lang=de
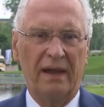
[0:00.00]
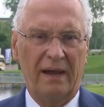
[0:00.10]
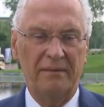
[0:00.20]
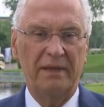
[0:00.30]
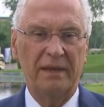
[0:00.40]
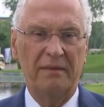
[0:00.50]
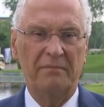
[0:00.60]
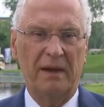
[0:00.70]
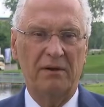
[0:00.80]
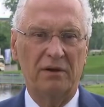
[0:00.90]
aber
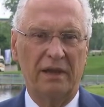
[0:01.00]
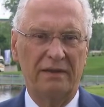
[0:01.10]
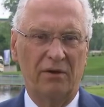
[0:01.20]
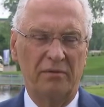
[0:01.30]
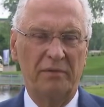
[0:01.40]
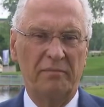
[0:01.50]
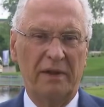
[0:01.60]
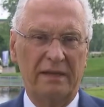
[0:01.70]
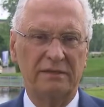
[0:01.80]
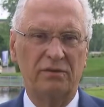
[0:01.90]
eben auch enorme
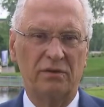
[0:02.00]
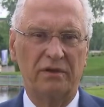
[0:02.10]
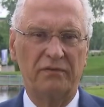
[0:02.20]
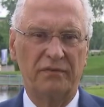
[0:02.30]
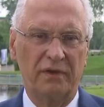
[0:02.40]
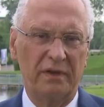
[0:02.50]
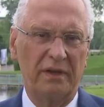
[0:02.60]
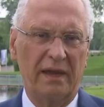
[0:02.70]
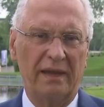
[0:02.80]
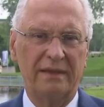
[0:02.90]
Belastungen für
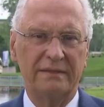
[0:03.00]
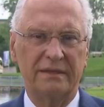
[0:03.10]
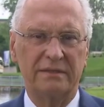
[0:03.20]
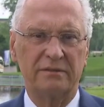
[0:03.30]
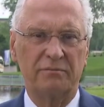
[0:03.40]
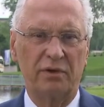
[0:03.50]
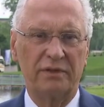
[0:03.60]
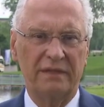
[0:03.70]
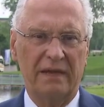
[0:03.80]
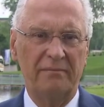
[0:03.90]
die eingesetzten
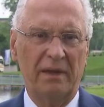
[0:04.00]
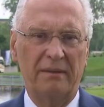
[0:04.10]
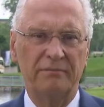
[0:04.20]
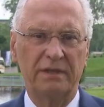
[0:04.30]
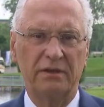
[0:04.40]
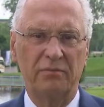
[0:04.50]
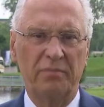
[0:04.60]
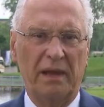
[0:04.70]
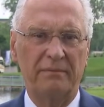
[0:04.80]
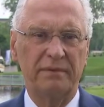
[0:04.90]
Polizeibeamtinnen
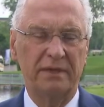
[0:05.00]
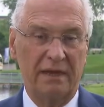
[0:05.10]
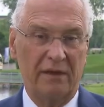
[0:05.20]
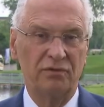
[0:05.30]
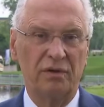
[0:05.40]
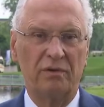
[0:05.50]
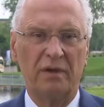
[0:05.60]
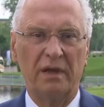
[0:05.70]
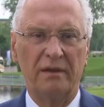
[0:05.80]
und Beamten genauso